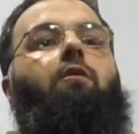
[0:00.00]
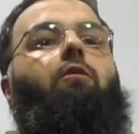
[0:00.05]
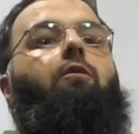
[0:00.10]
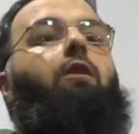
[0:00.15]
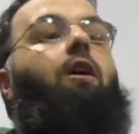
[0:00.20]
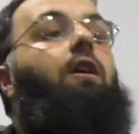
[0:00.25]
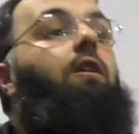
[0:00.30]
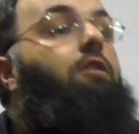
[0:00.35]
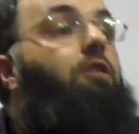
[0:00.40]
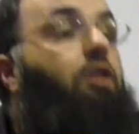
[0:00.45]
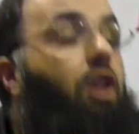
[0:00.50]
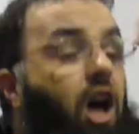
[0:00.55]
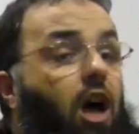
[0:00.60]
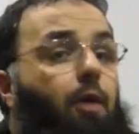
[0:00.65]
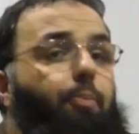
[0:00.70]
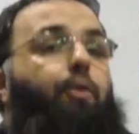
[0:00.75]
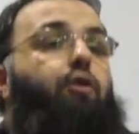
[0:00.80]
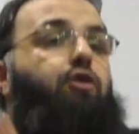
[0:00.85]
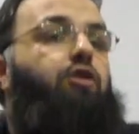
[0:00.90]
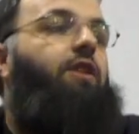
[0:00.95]
lan ne
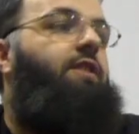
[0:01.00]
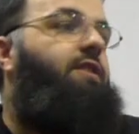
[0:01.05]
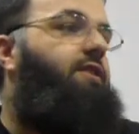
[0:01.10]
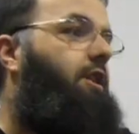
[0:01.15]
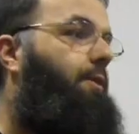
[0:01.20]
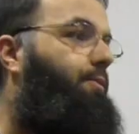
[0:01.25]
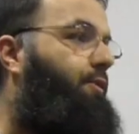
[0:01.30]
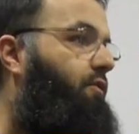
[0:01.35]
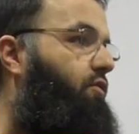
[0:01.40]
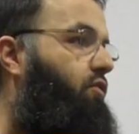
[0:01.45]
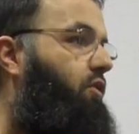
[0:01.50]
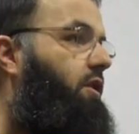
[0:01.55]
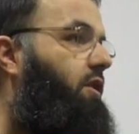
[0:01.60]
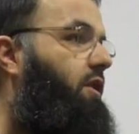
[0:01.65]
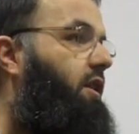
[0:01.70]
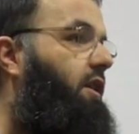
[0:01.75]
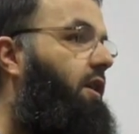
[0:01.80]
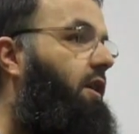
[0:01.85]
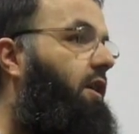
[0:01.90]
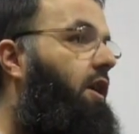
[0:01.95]
yapıyorsanız yapın
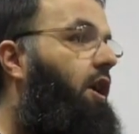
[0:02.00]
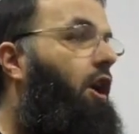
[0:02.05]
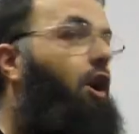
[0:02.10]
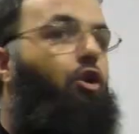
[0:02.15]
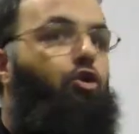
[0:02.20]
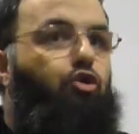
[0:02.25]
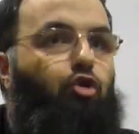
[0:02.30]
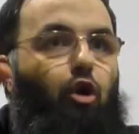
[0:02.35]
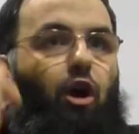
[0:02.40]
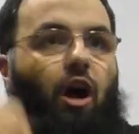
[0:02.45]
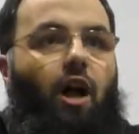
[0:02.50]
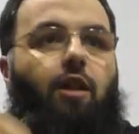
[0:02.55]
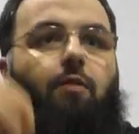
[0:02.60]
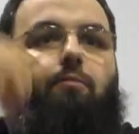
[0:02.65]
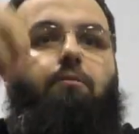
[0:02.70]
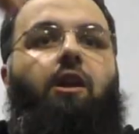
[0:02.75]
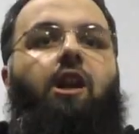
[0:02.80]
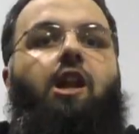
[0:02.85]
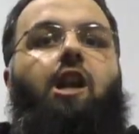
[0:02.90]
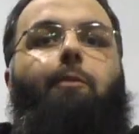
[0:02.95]
vallahi. Şu halk
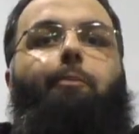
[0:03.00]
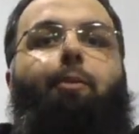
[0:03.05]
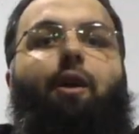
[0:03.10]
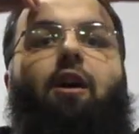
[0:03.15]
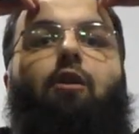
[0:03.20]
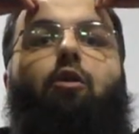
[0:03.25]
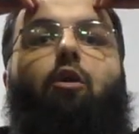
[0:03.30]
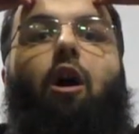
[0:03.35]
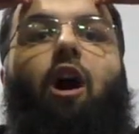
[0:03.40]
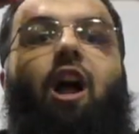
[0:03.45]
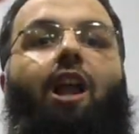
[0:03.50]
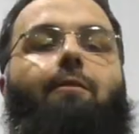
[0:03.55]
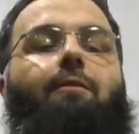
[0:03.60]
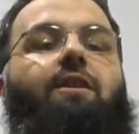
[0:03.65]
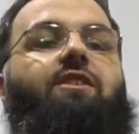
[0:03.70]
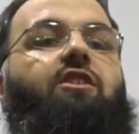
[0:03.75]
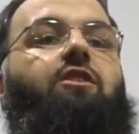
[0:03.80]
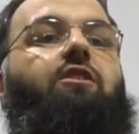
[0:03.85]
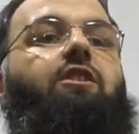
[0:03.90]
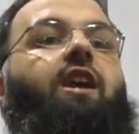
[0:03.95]
milli piyango
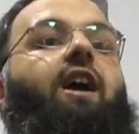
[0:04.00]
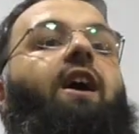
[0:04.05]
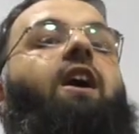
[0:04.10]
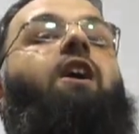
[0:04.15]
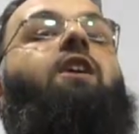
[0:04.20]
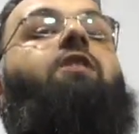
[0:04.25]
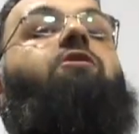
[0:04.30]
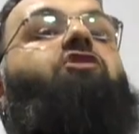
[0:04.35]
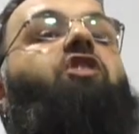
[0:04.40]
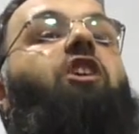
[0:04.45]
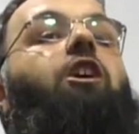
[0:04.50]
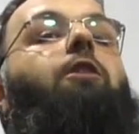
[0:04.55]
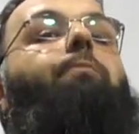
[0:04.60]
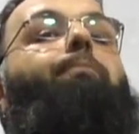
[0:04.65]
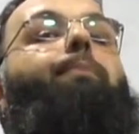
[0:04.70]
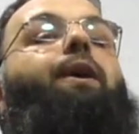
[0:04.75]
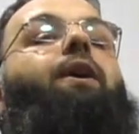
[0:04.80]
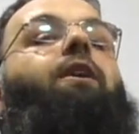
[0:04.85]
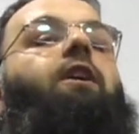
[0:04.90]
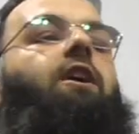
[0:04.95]
almasın diye
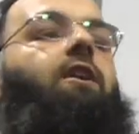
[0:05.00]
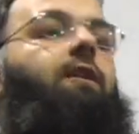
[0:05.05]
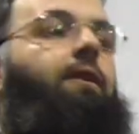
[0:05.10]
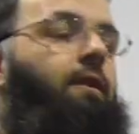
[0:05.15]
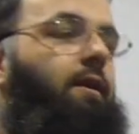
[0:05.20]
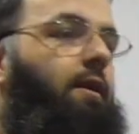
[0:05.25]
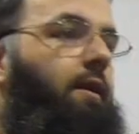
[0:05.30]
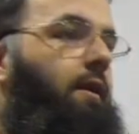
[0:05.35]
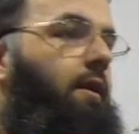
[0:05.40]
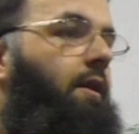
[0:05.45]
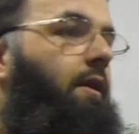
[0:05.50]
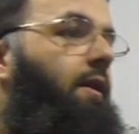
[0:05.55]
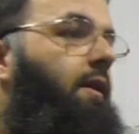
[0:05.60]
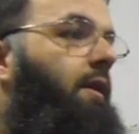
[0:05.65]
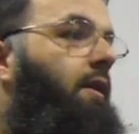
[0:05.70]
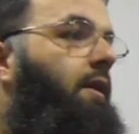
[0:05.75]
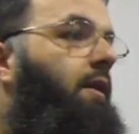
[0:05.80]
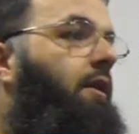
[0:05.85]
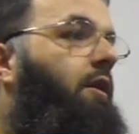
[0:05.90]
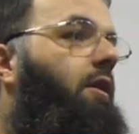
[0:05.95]
çırpının.
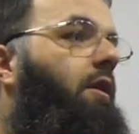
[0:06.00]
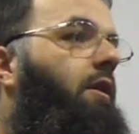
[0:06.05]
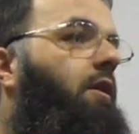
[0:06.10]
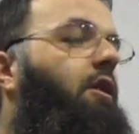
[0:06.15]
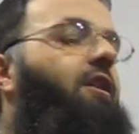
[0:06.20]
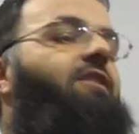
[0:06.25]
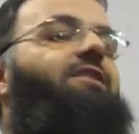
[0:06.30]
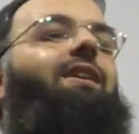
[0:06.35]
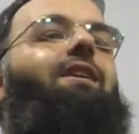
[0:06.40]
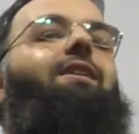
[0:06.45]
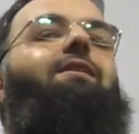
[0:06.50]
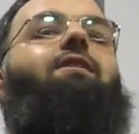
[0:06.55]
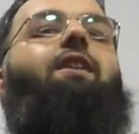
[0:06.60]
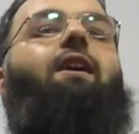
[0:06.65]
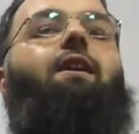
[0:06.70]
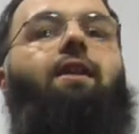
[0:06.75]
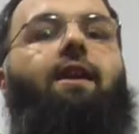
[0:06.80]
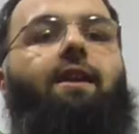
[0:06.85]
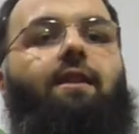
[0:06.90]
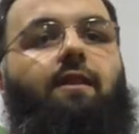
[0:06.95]
Yoksa
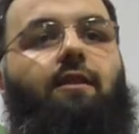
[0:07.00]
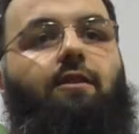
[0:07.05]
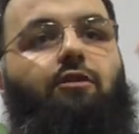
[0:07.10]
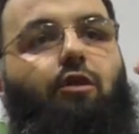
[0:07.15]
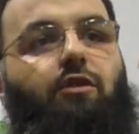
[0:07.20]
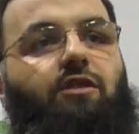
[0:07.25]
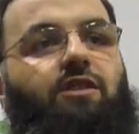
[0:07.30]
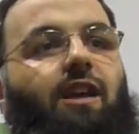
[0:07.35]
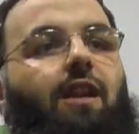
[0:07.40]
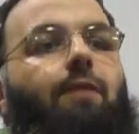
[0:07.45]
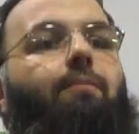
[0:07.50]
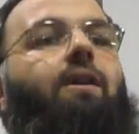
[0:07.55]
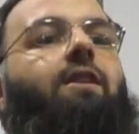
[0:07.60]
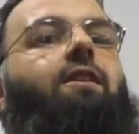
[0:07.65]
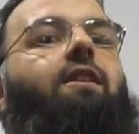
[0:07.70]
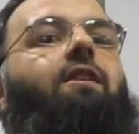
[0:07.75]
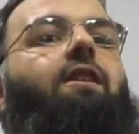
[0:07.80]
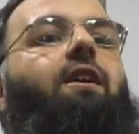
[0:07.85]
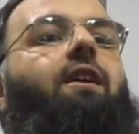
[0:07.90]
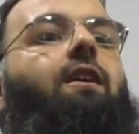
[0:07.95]
internet, sosyal
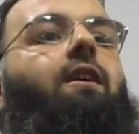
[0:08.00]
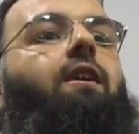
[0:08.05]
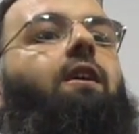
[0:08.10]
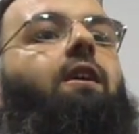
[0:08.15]
medyada